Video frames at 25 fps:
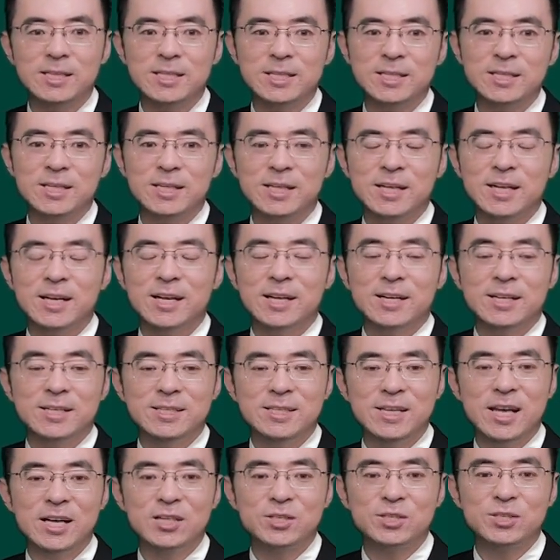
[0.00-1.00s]
第七，
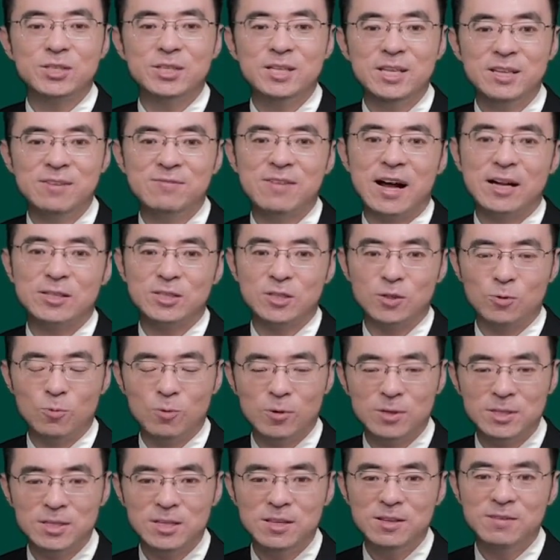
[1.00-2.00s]
坚持依法治
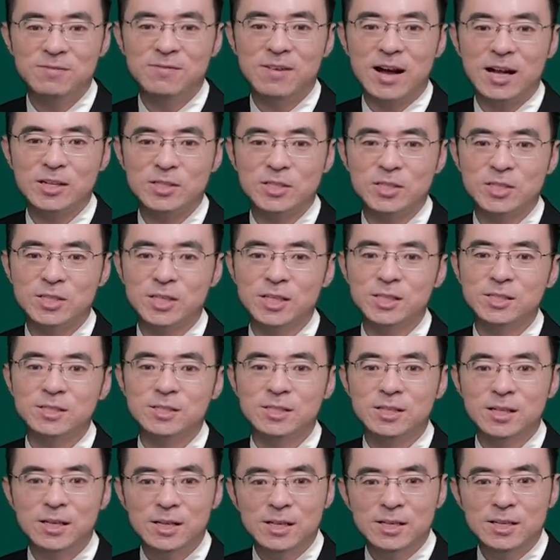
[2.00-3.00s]
国、依法执政、
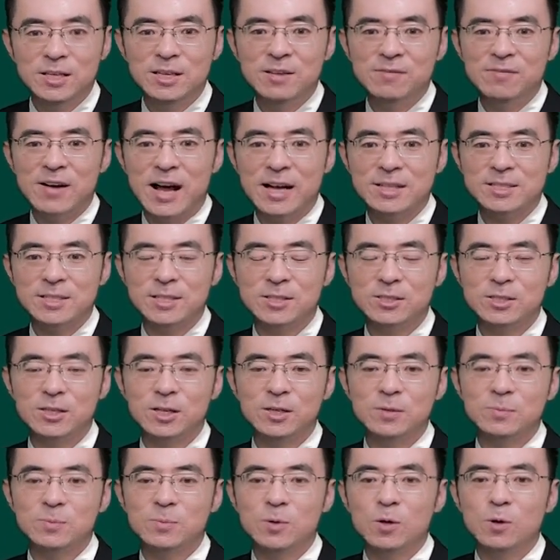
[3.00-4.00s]
依法行
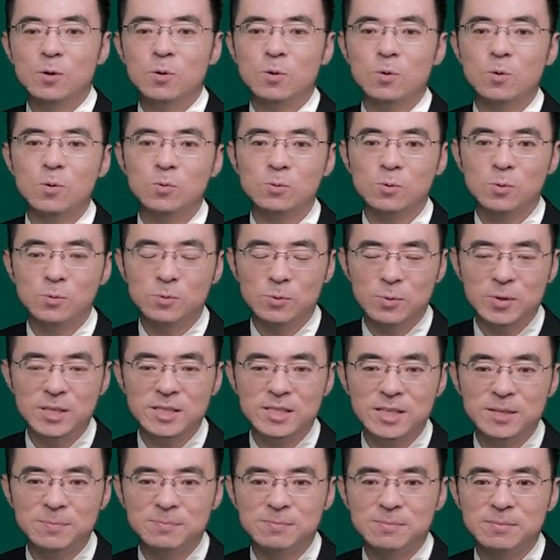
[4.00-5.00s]
政，共同
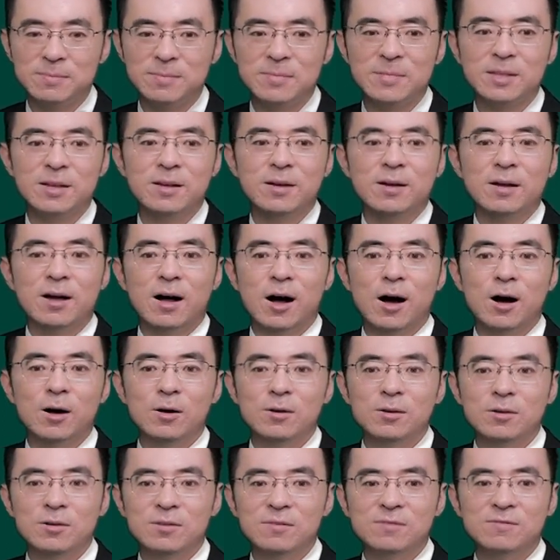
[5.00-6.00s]
推进。
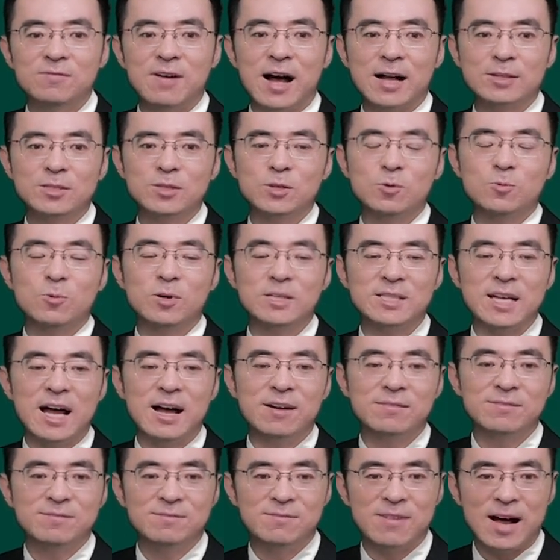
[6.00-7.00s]
好，法治国
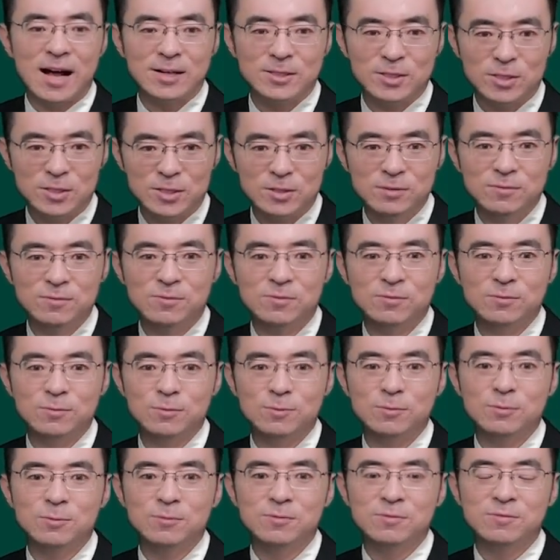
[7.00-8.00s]
家、法治政
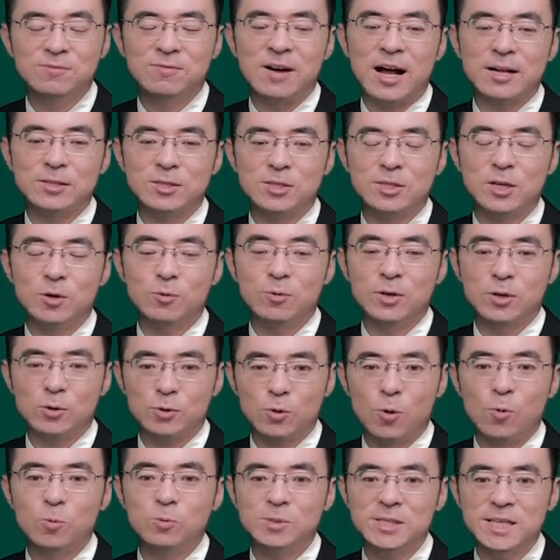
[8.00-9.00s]
府、法治社会
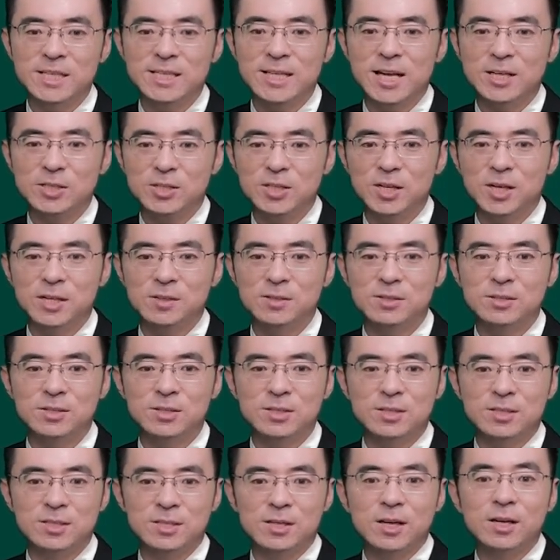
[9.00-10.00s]
统一建设，
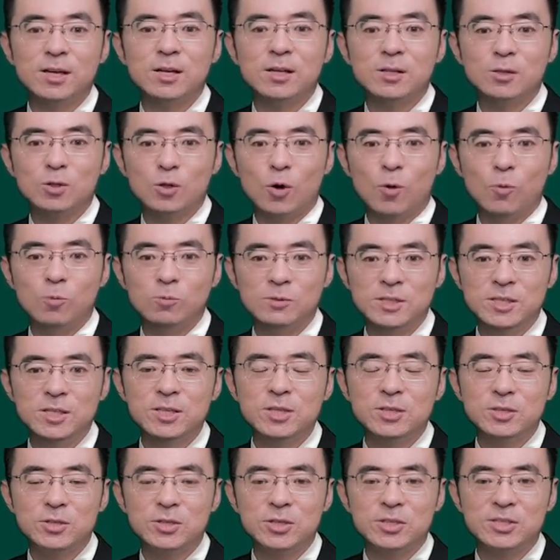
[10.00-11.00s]
这些统
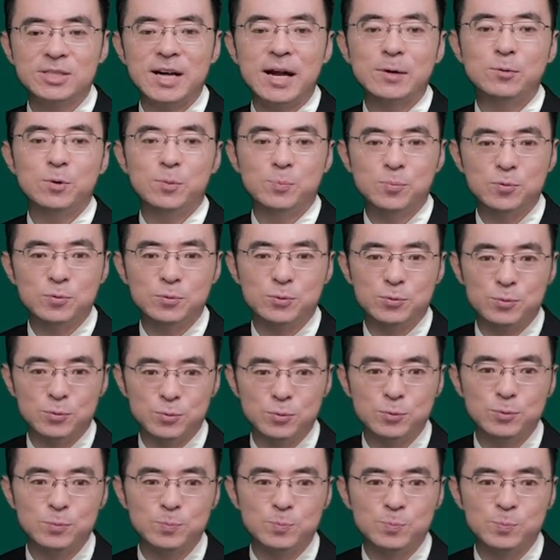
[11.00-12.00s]
一是战略布
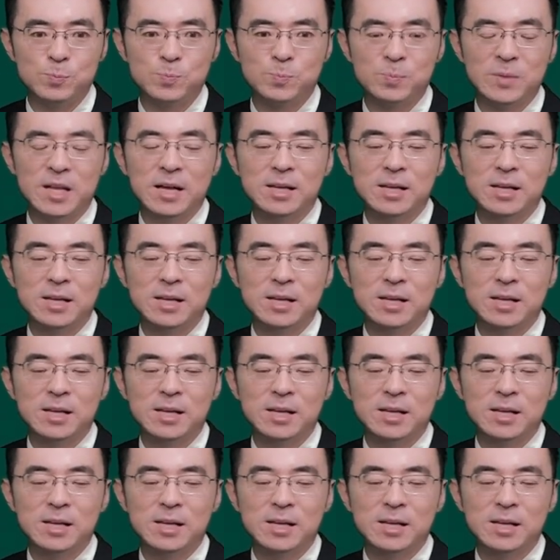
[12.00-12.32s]
局。